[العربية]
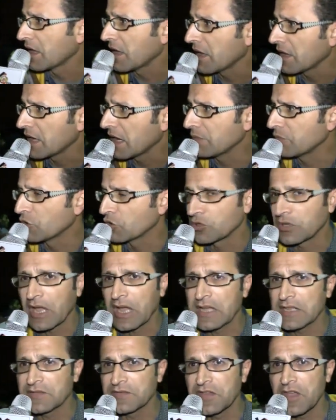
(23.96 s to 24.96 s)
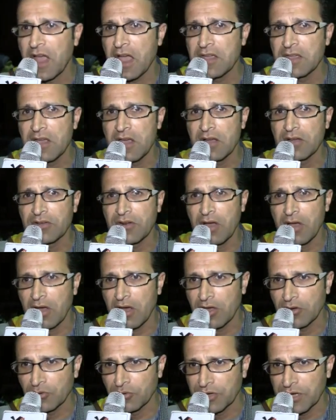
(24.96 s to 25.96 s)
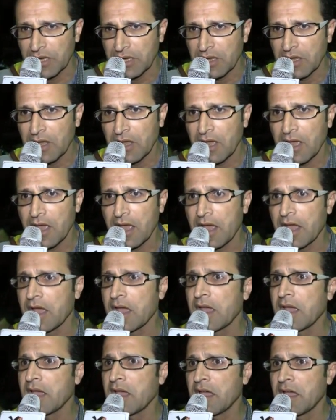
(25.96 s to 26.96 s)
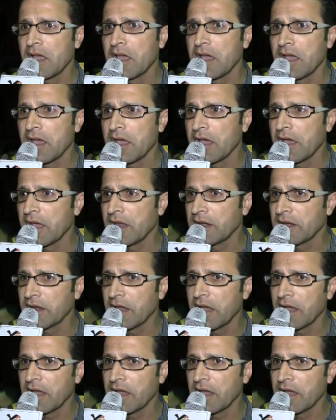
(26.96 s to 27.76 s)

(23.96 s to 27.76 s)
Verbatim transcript: آه، لم يتخذ فيه اي اجراء قانوني آه،